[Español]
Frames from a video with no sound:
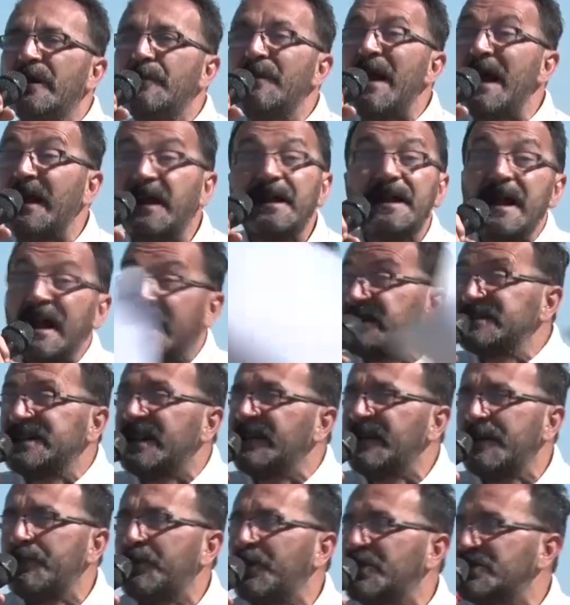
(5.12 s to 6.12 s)
máquinas, que
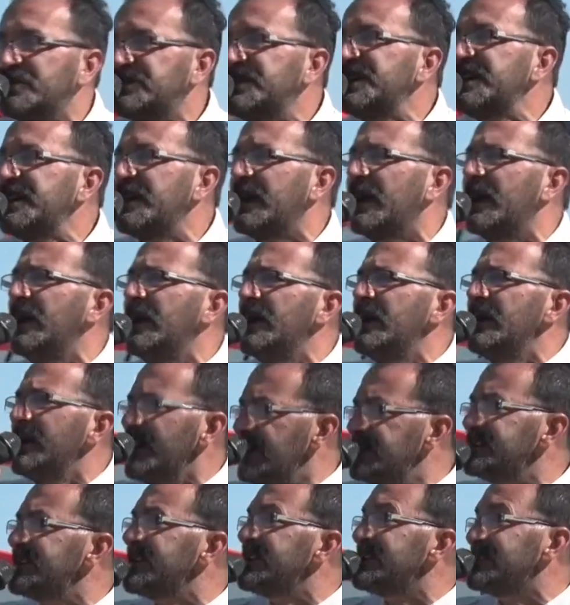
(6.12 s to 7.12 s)
ya de por sí
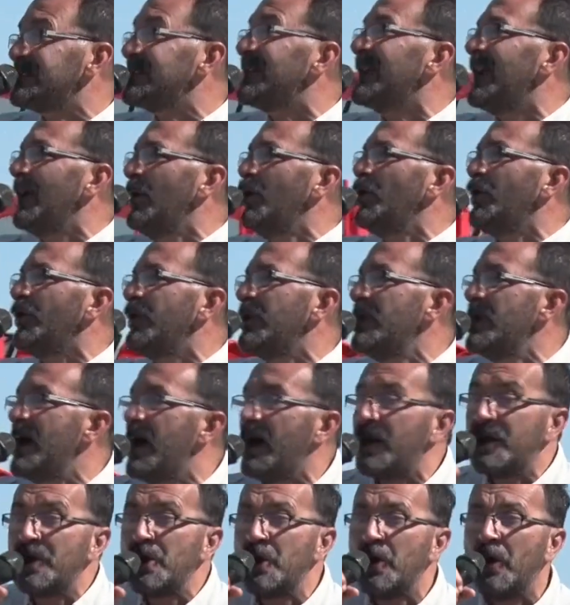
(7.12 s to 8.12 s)
es
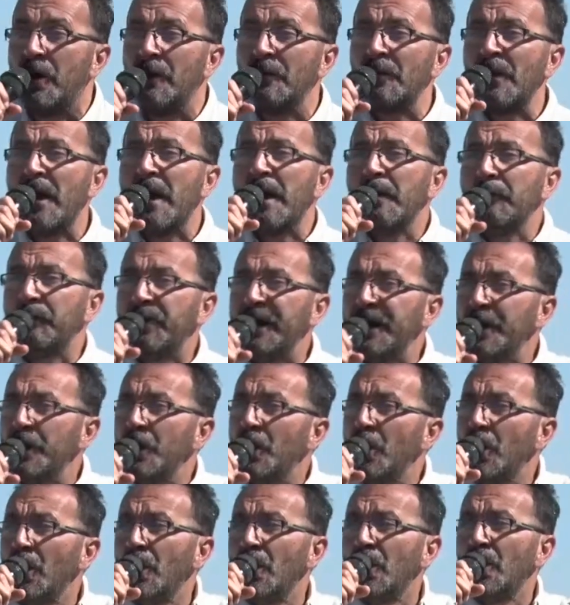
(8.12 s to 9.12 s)
extraordinario.
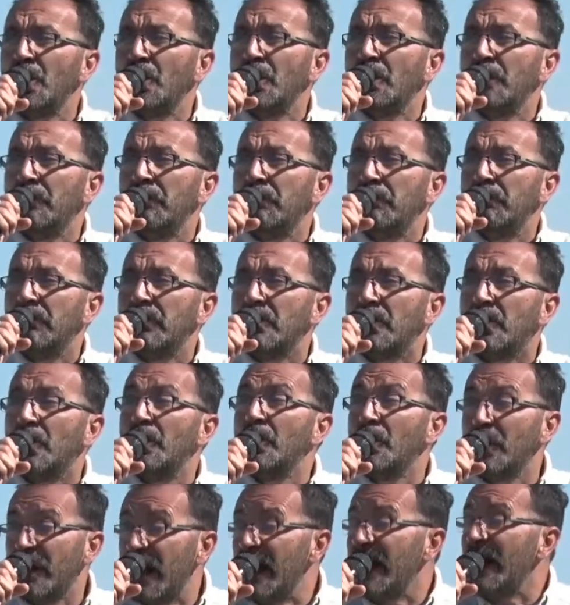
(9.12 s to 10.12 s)
Pero
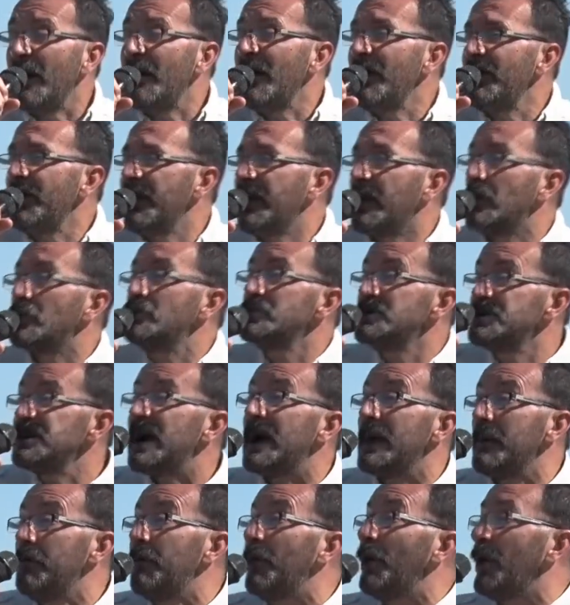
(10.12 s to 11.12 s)
con lo que acaban de
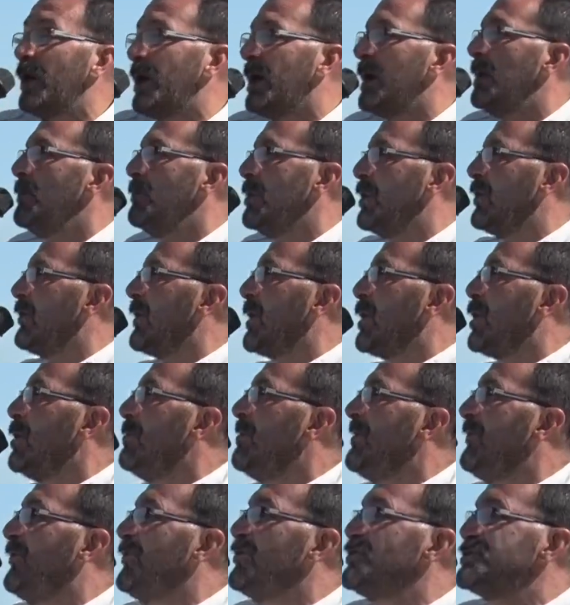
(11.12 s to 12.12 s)
escuchar, por ejemplo, de
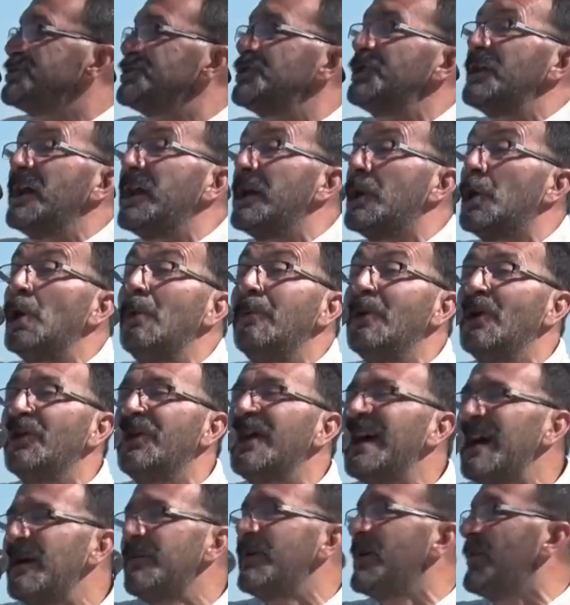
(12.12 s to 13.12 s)
cómo funciona y cómo
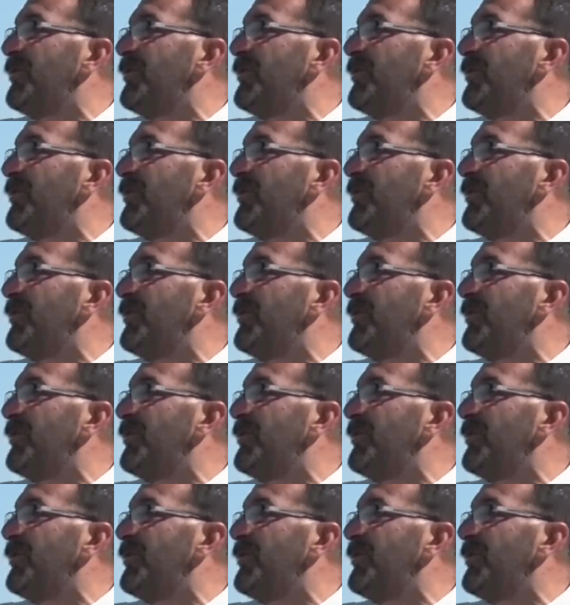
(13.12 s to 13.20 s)
debe